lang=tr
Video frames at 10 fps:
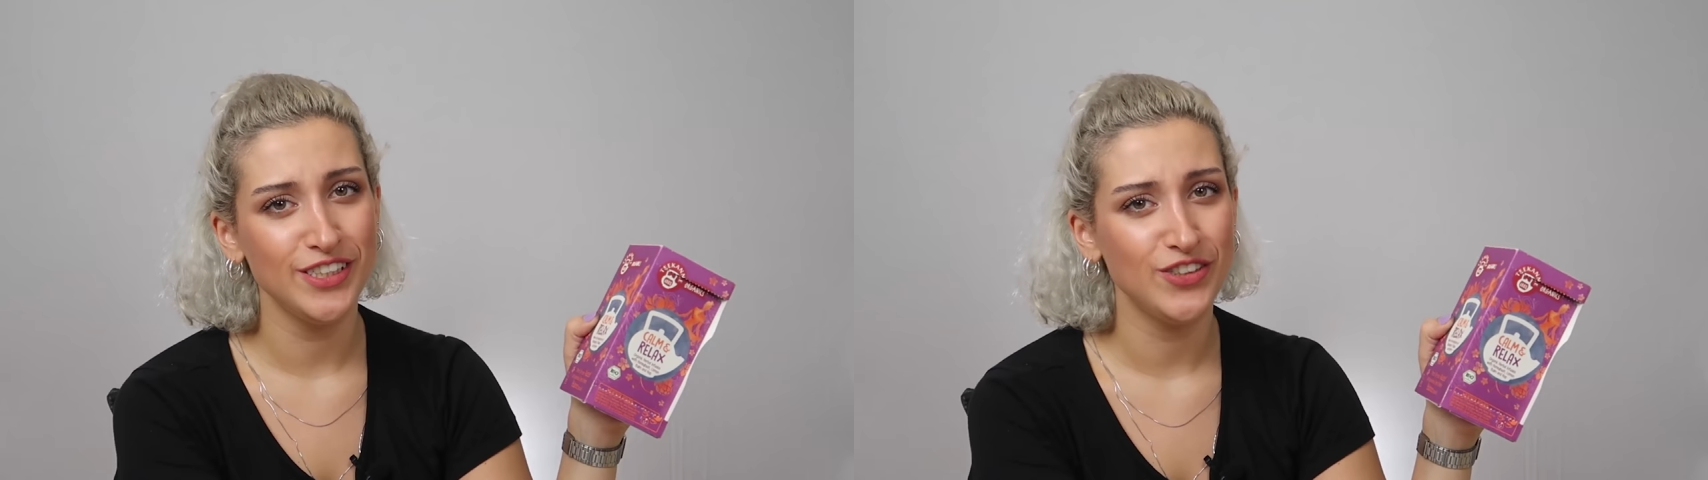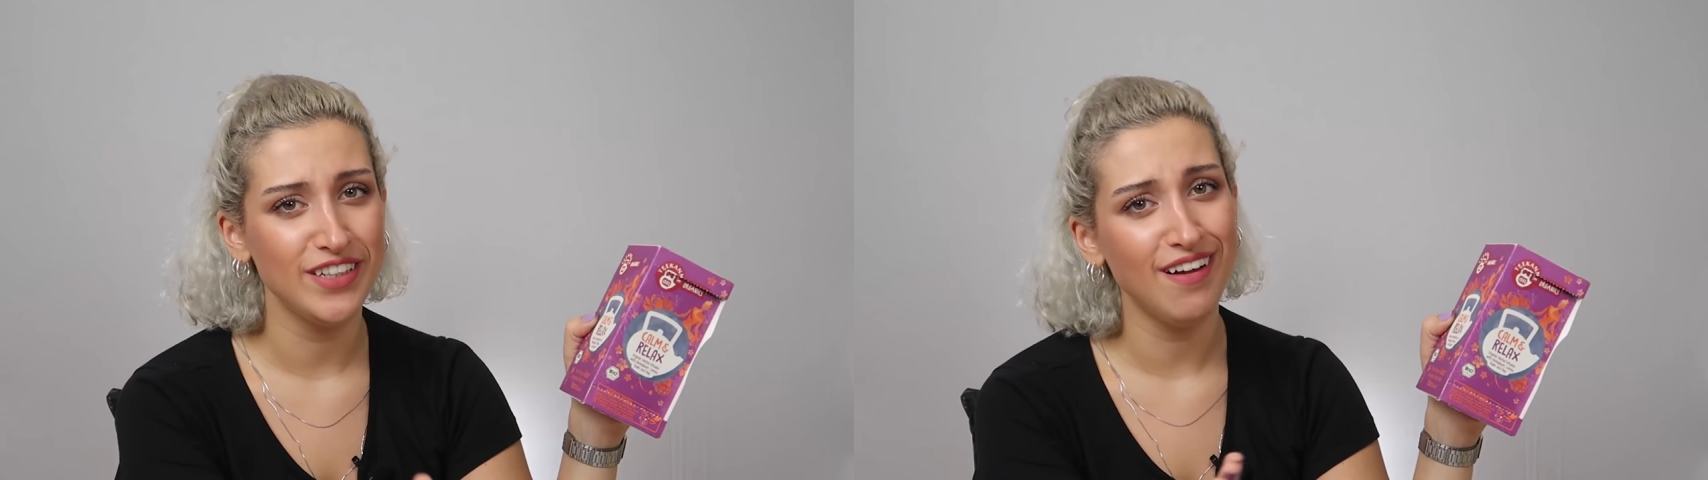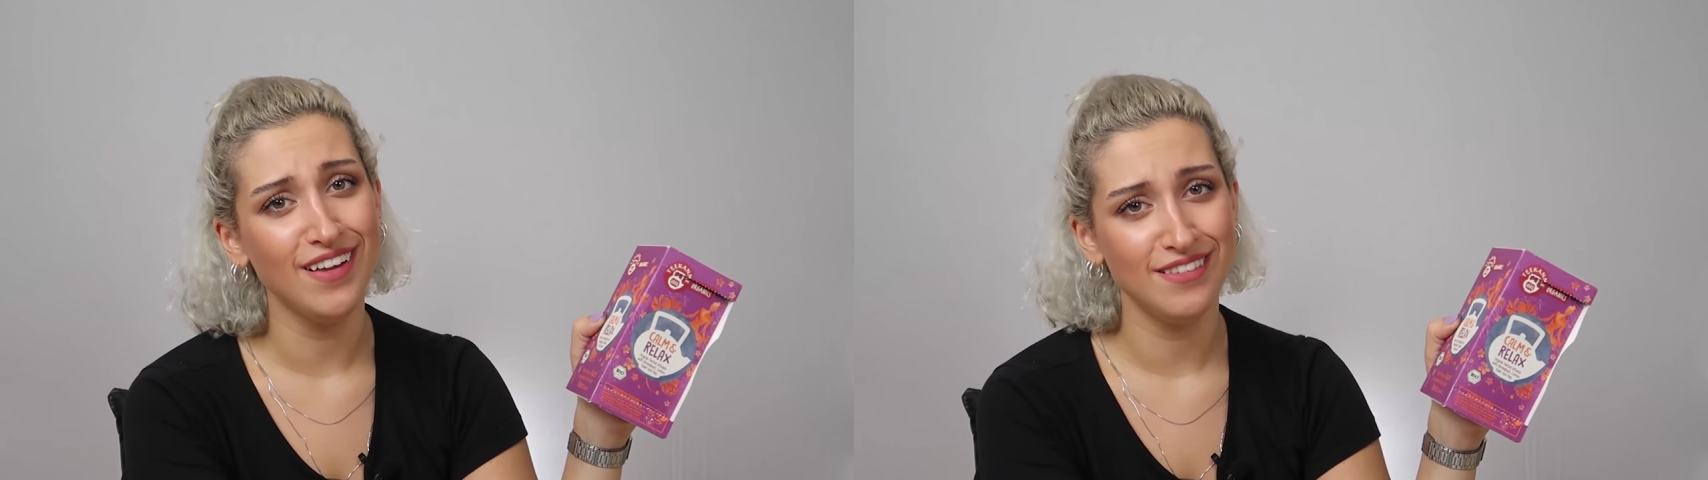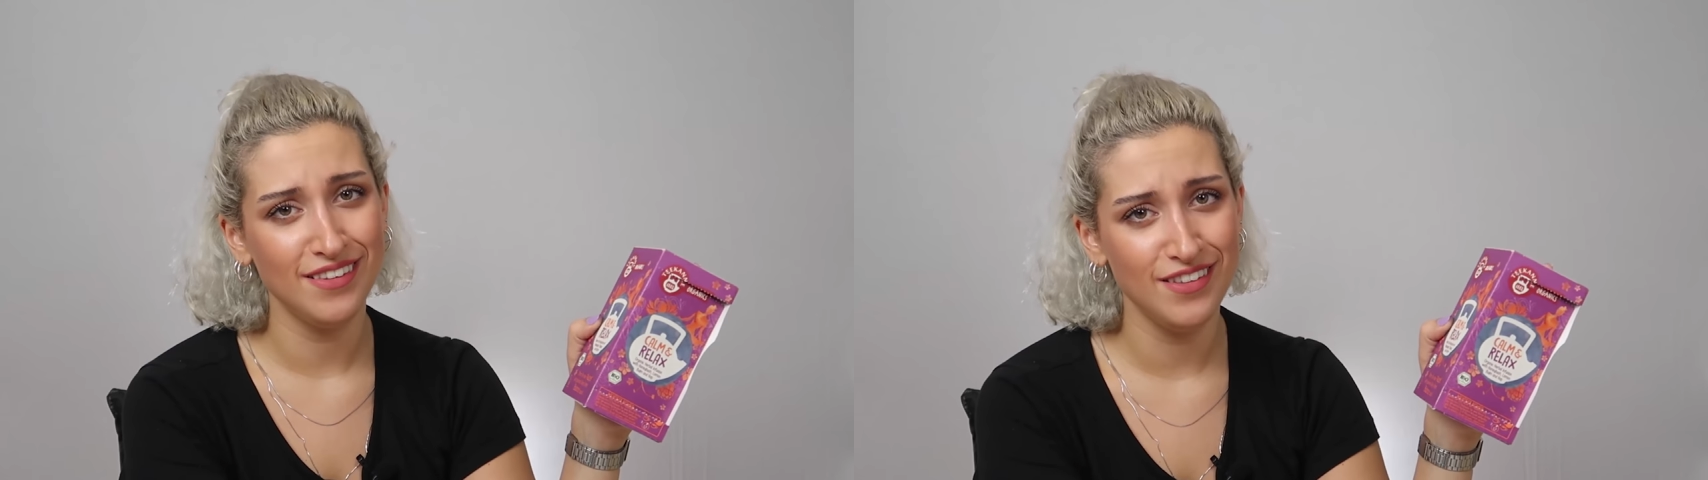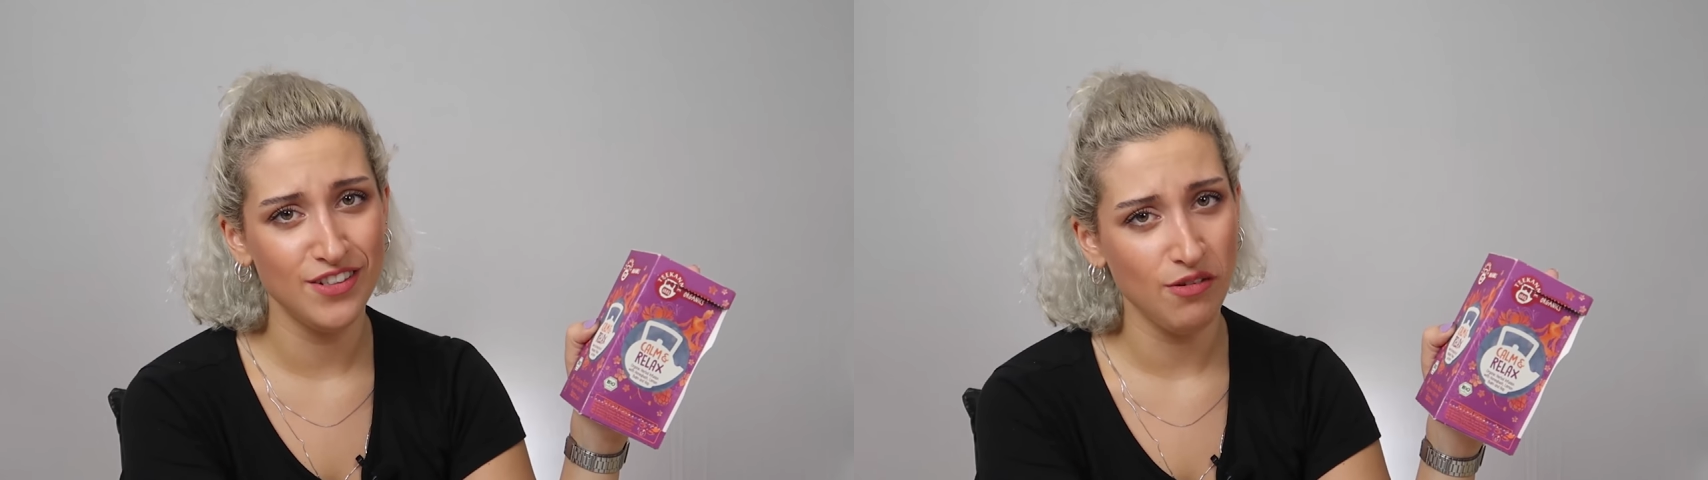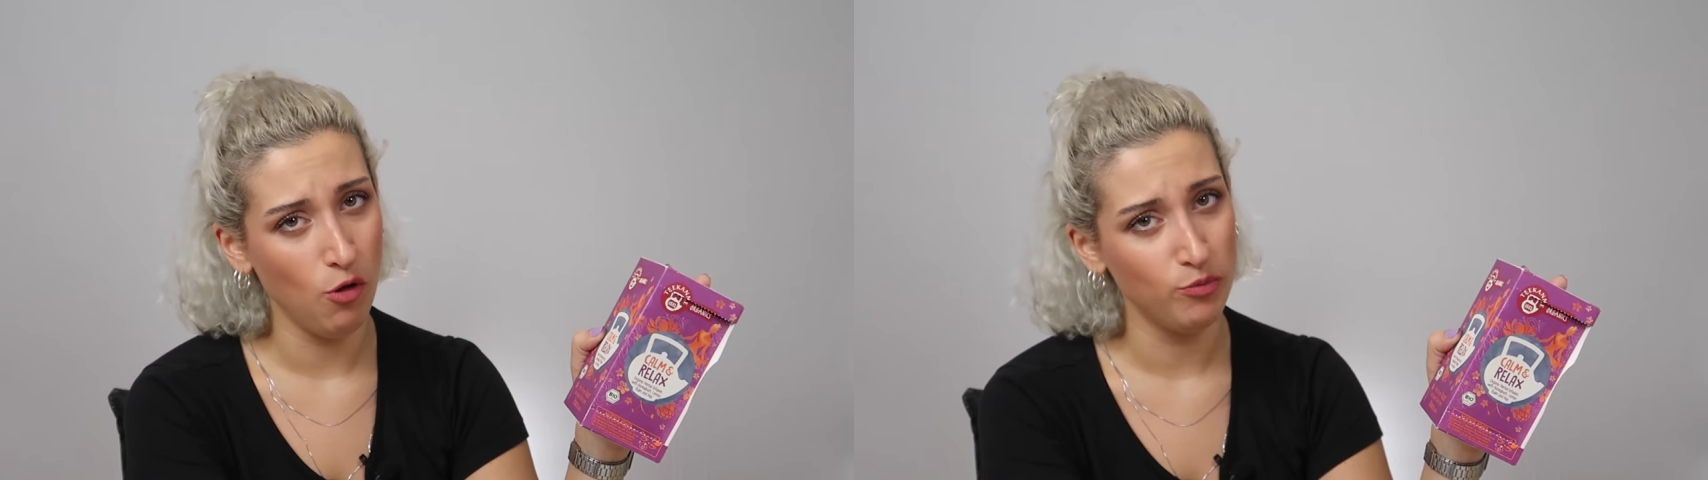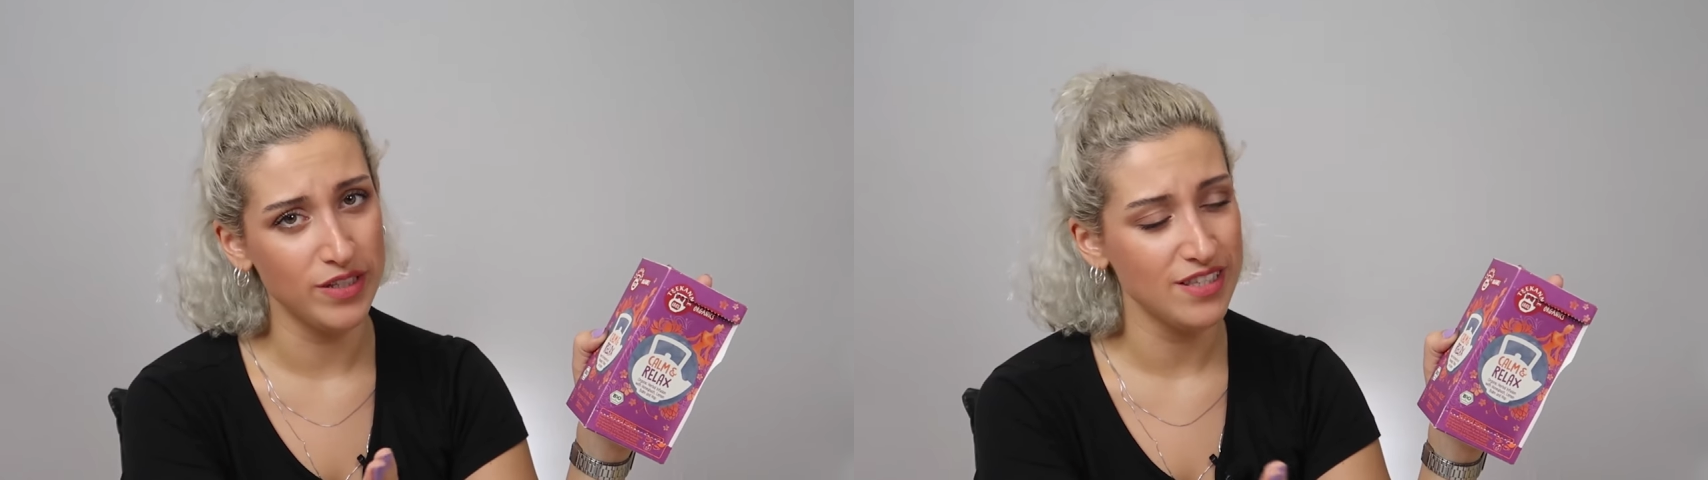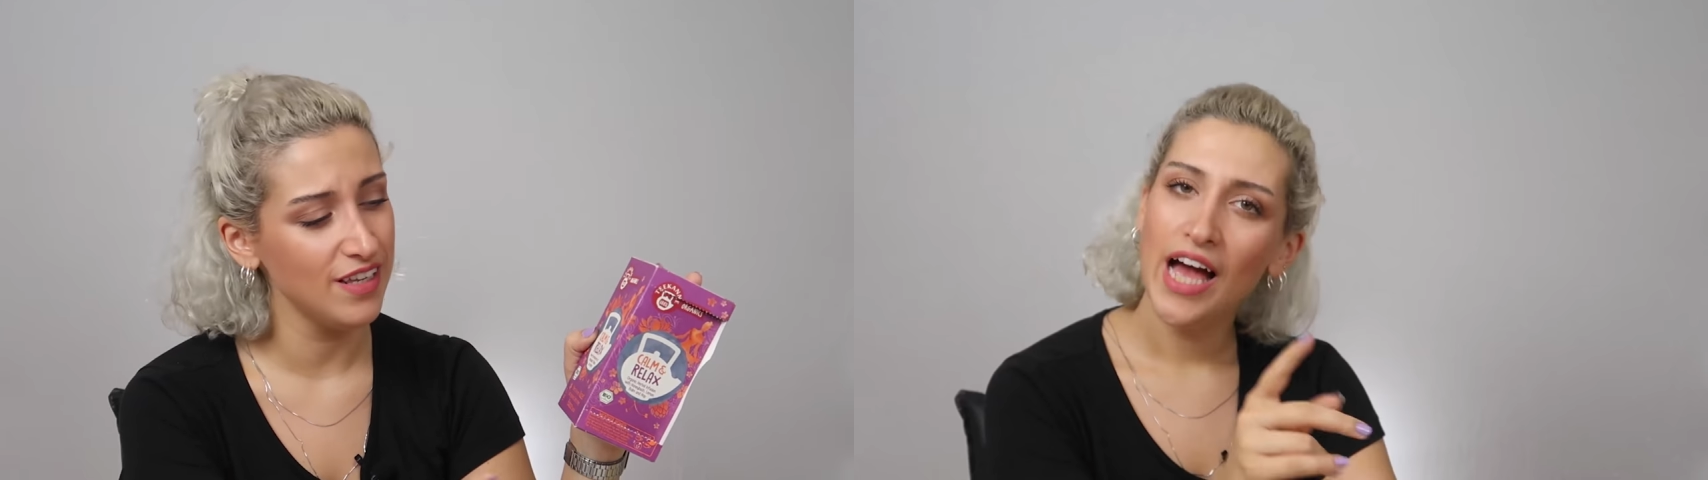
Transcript: işte rahatlatıcı olması